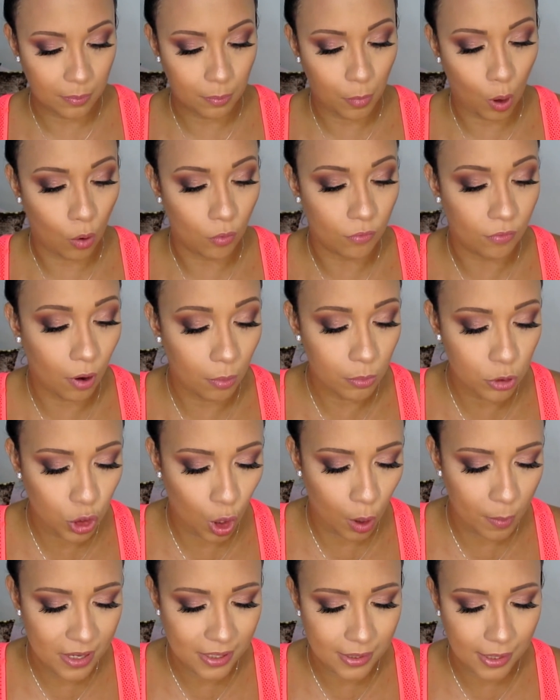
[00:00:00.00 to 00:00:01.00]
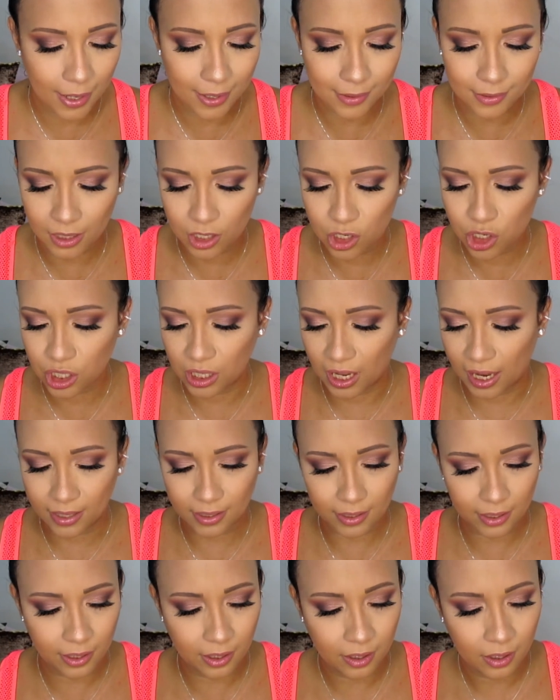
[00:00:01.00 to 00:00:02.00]
Bom, vamos começar a testar,
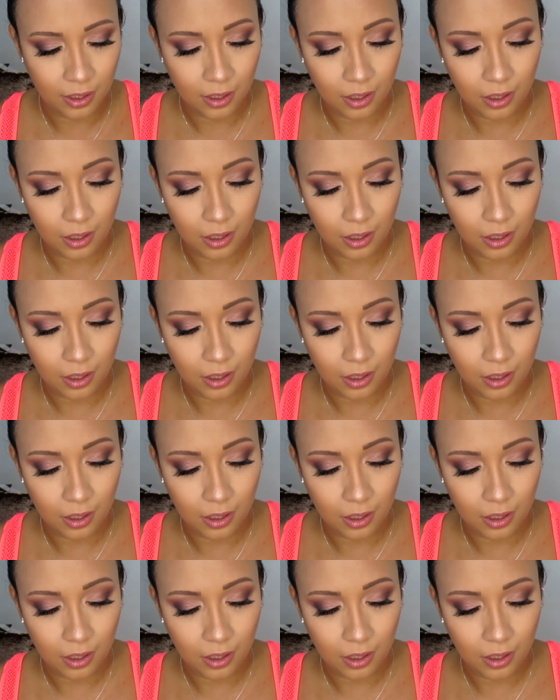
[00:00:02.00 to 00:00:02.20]
né?